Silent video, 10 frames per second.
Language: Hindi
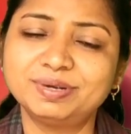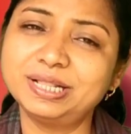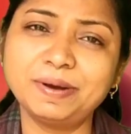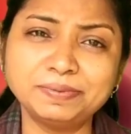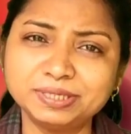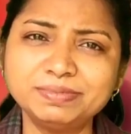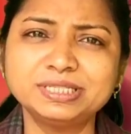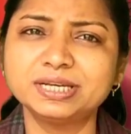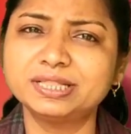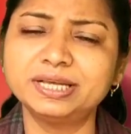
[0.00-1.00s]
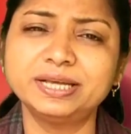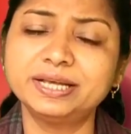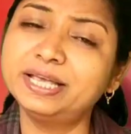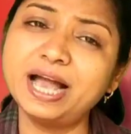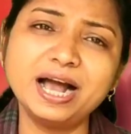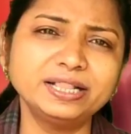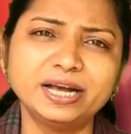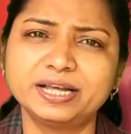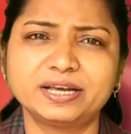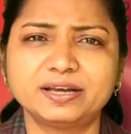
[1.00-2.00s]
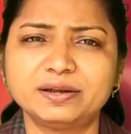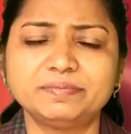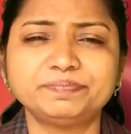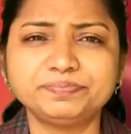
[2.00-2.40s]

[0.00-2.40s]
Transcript: मतलब आप समझ सकते हैं कि आधा के करीब